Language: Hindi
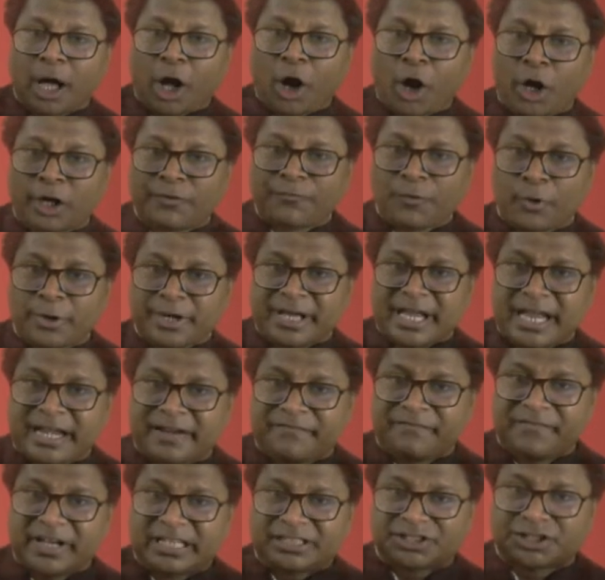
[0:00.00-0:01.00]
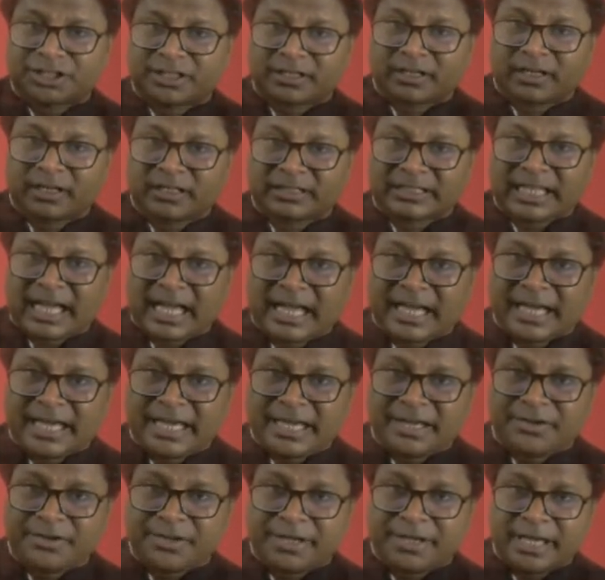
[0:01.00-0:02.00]
और वो इन्वेस्ट करता है
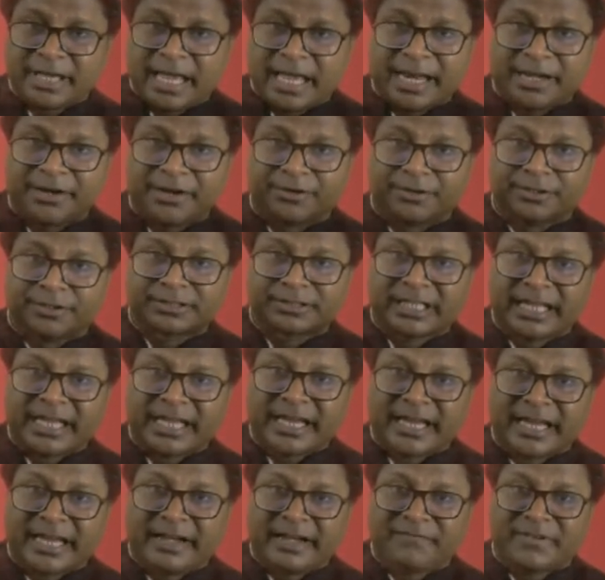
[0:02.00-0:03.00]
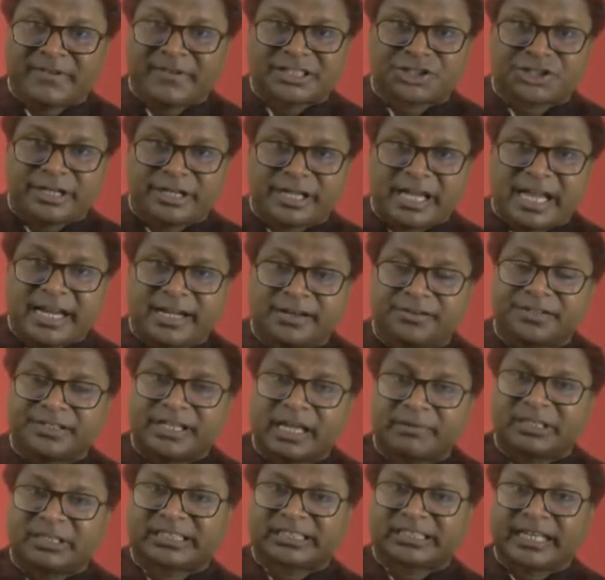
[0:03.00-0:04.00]
इन सही इन्वेस्ट इन
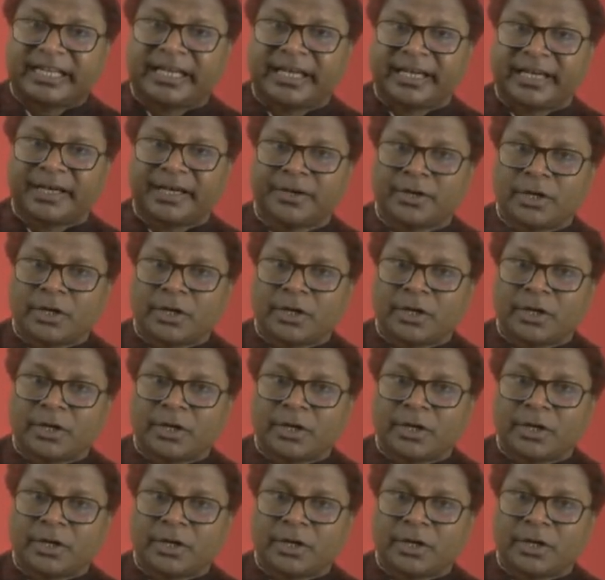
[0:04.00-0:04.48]
ये भी सही है